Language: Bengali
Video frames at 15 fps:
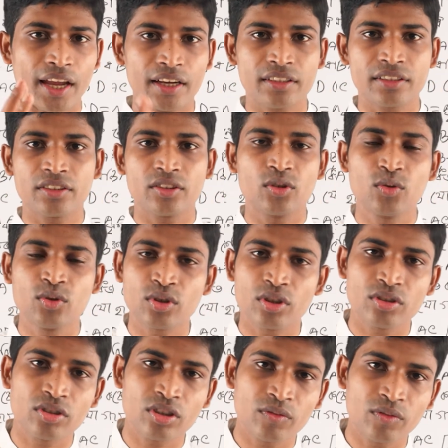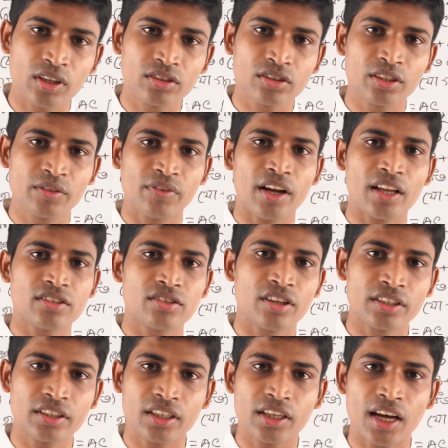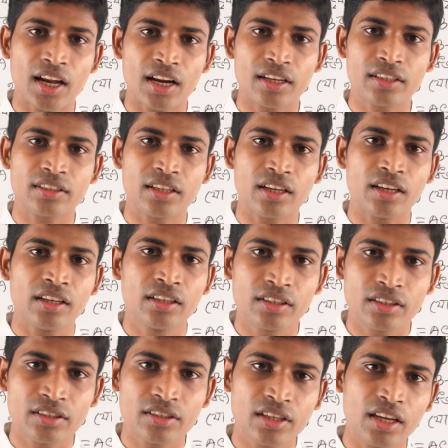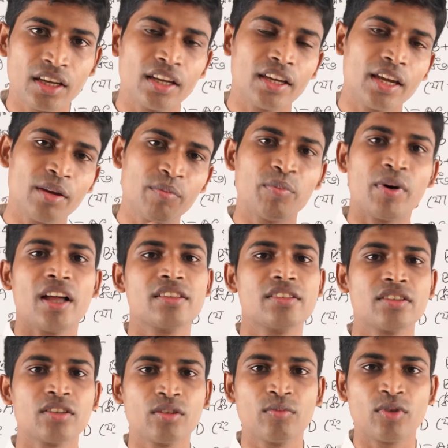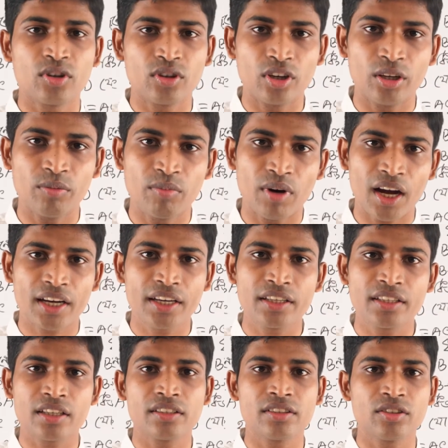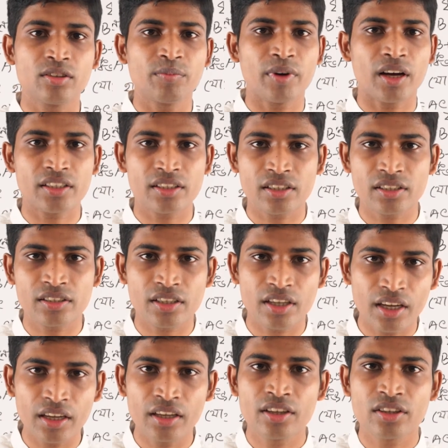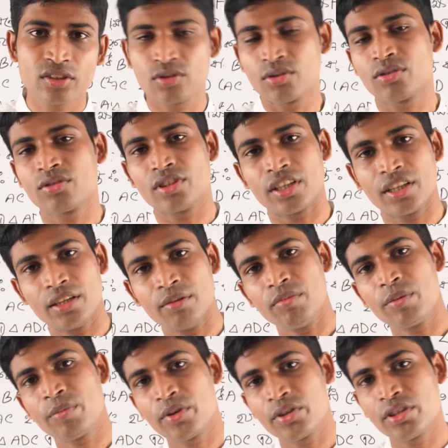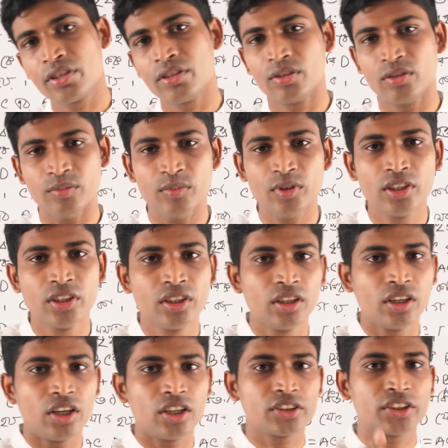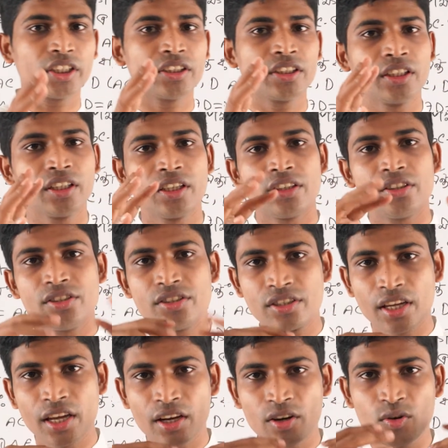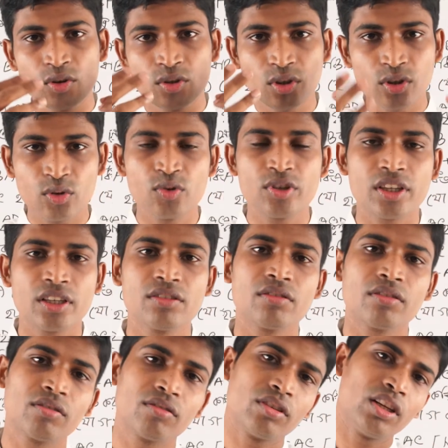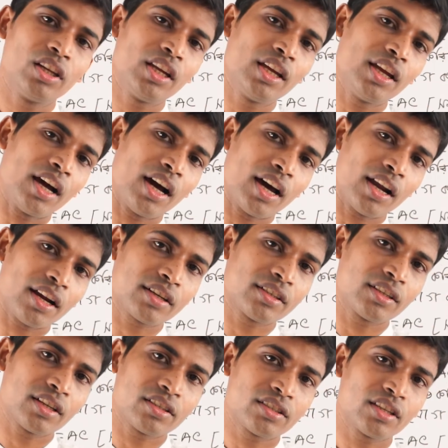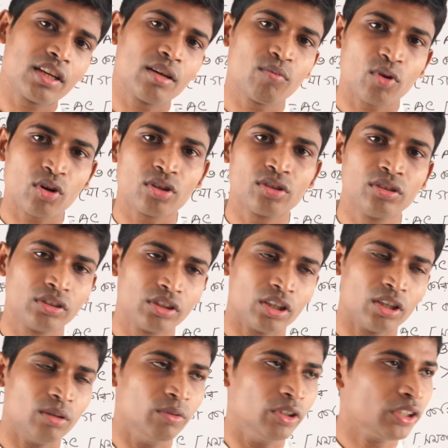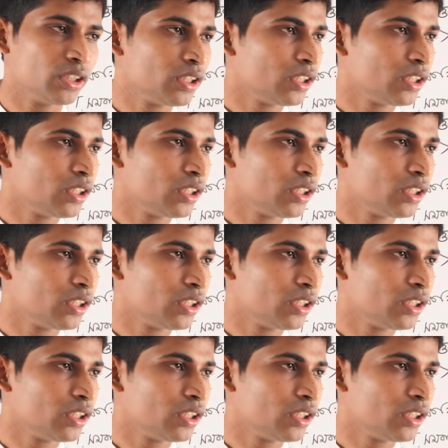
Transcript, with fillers: এক দুটোর যোগফল যদি পাঁচ হয় তাহলে আর একটা চেয়ে এই পাঁচ যেন বড় হয় বাকিটা যেন পাঁচের চেয়ে ছোট থাকে ব্যাপারটা এরকম অর্থাৎ যে কোনো দুইটা যোগ করলে আর একটার চেয়ে বড় হতে হবে